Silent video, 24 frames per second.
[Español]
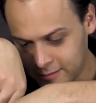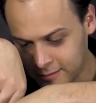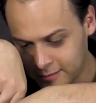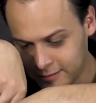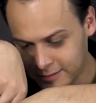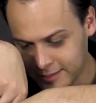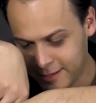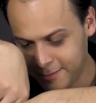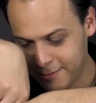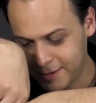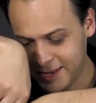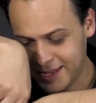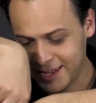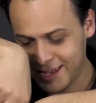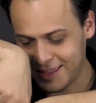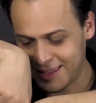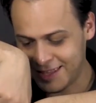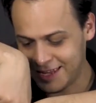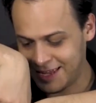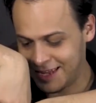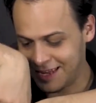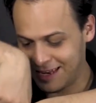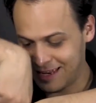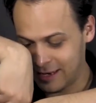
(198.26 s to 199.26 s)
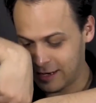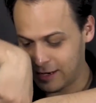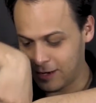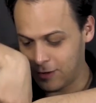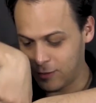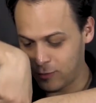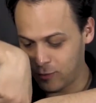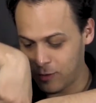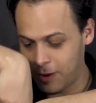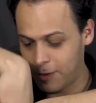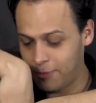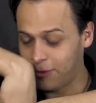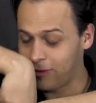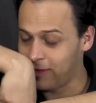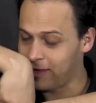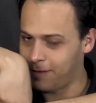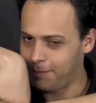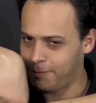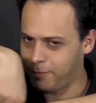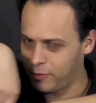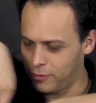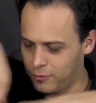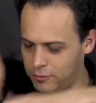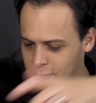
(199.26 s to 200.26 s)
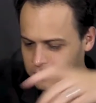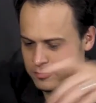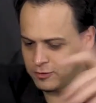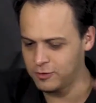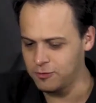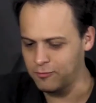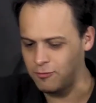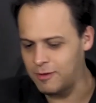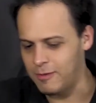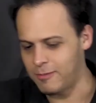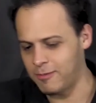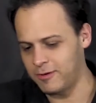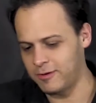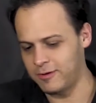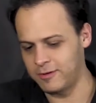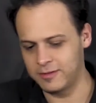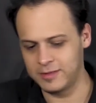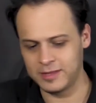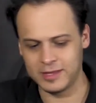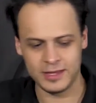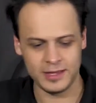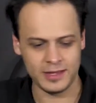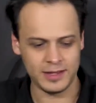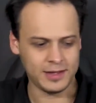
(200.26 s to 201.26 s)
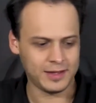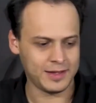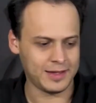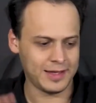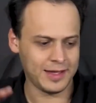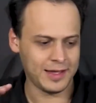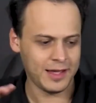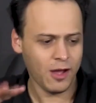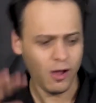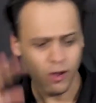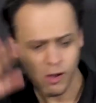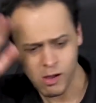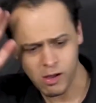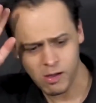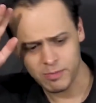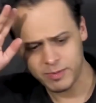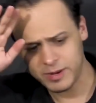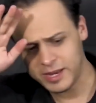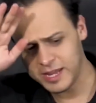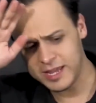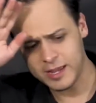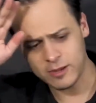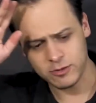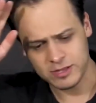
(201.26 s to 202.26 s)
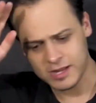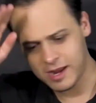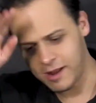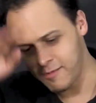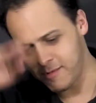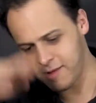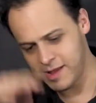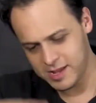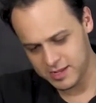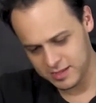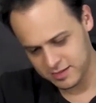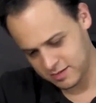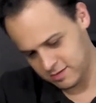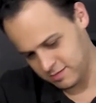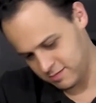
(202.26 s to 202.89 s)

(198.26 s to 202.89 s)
O sea, brilla de nuevo de producto nuevo, no de que, oh, brilla otra vez.